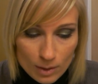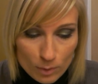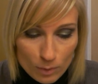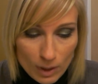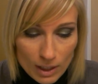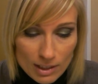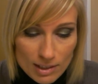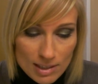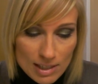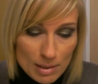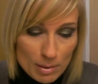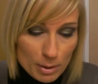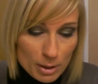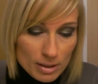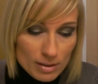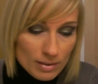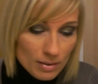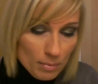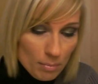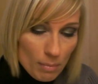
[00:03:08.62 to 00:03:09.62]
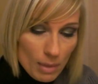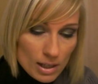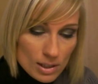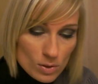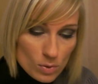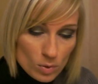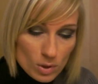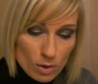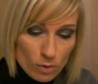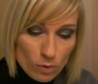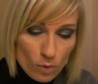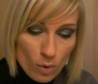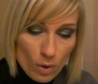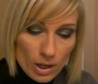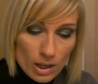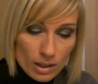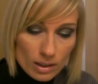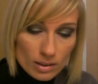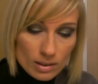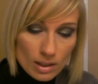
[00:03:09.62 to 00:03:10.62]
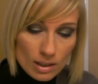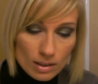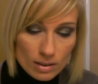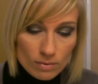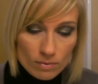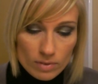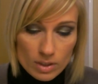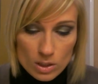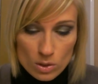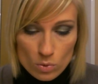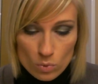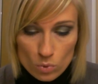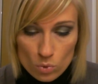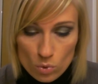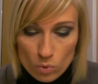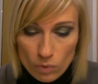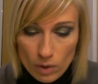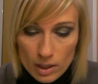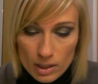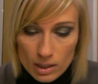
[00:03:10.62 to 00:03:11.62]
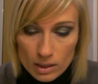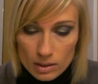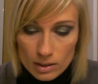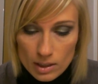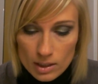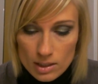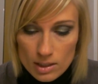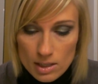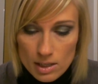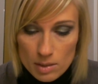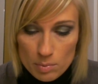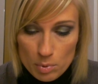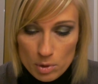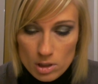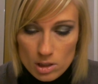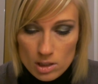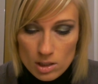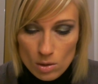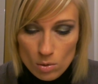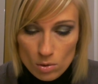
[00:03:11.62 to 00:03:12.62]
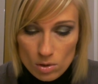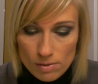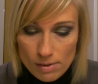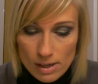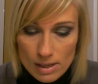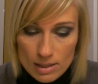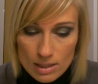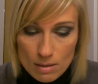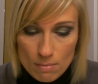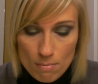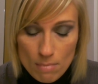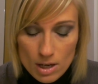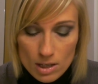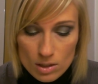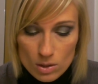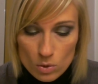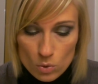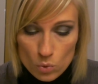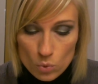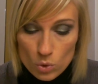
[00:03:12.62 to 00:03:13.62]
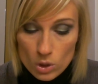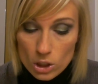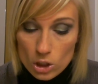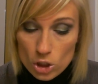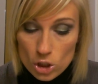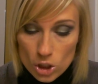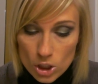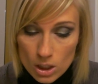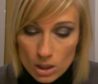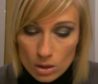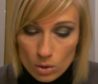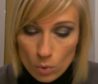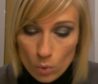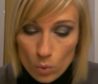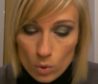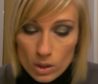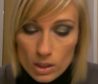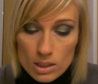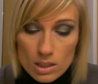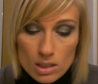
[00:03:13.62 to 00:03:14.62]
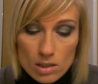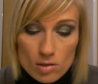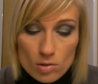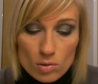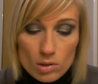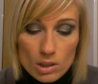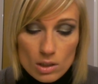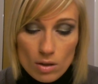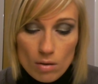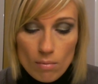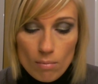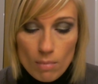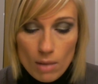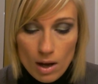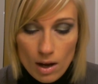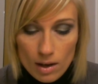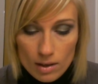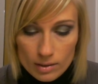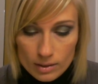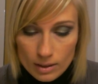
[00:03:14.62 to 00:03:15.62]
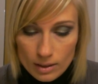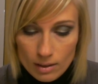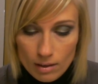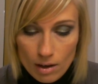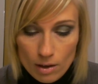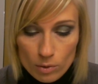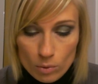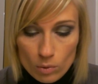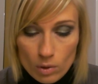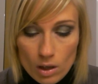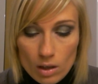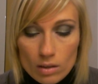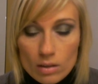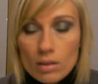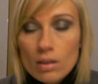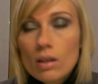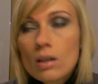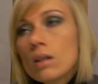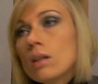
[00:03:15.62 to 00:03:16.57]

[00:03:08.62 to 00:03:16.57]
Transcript: Frage 7. Machst du dir vorher Gedanken, was du zu Weihnachten anziehst, beziehungsweise machst du dich schick oder ziehst du dir normale Kleidung an?